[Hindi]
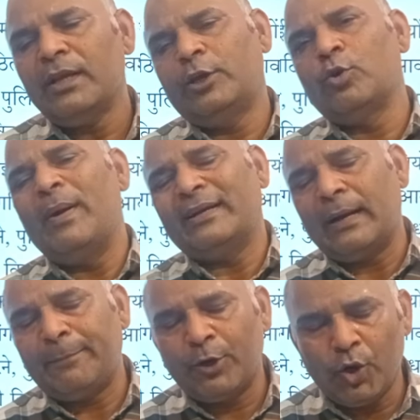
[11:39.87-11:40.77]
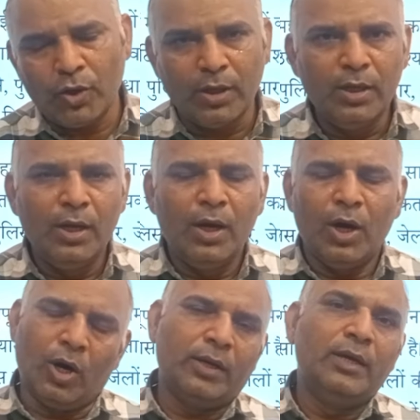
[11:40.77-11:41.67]
इक्विपमेंट का प्रयोग
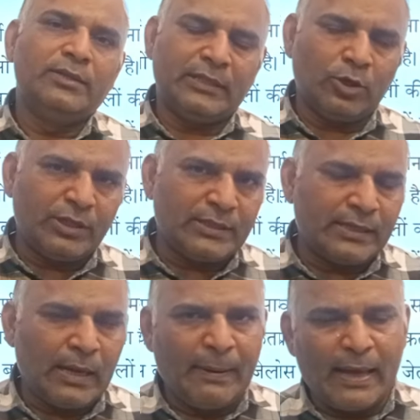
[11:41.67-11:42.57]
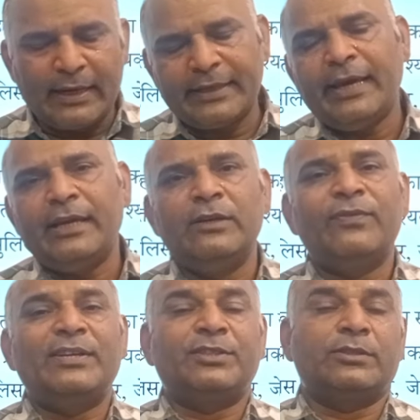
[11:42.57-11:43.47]
और जजों की संख्या बढ़ा करके
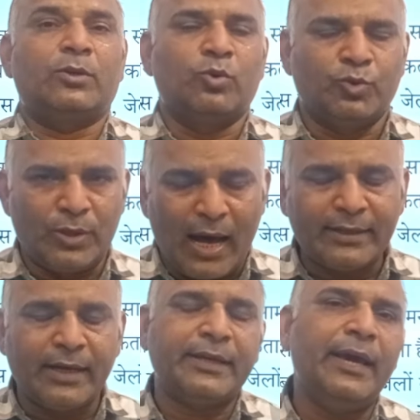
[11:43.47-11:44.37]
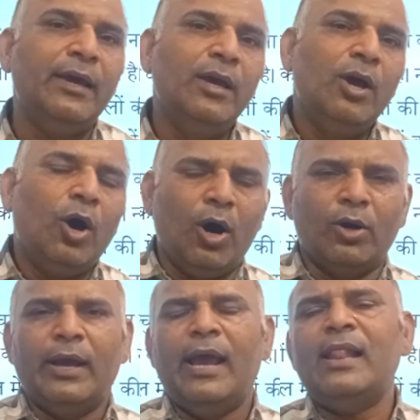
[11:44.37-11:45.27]
इंफ्रास्ट्रक्चर को सुधार करके
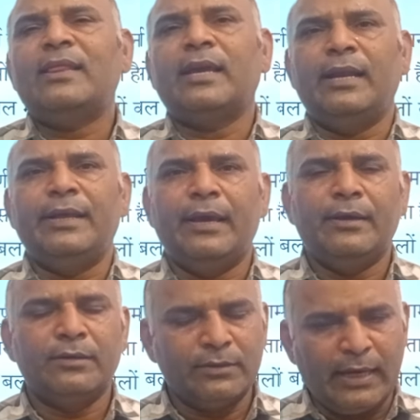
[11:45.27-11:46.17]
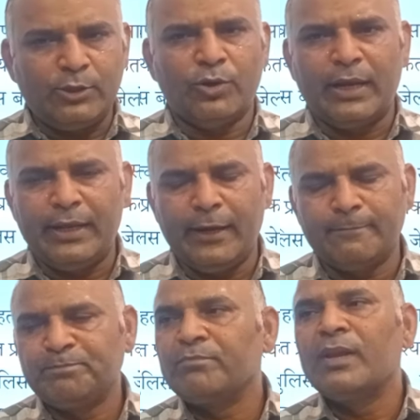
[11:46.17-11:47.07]
और हेल्थ के लिए कैदियों के लिए
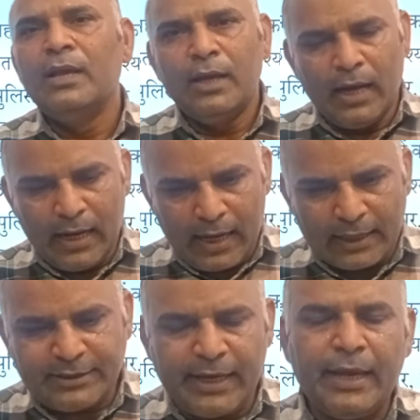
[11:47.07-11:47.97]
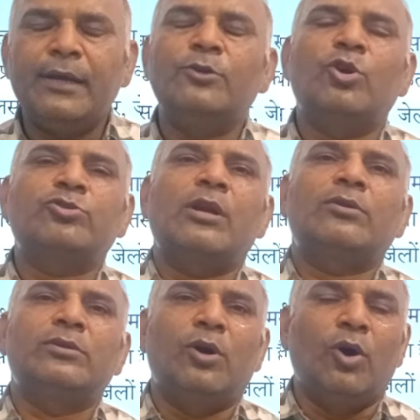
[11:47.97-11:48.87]
अच्छे डॉक्टर
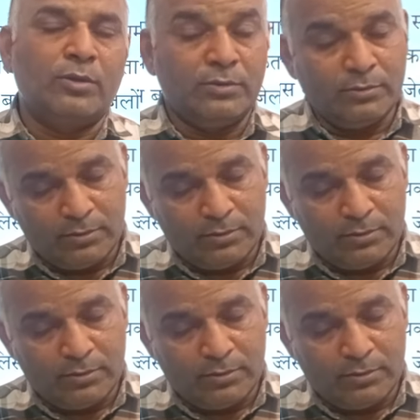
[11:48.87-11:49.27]
और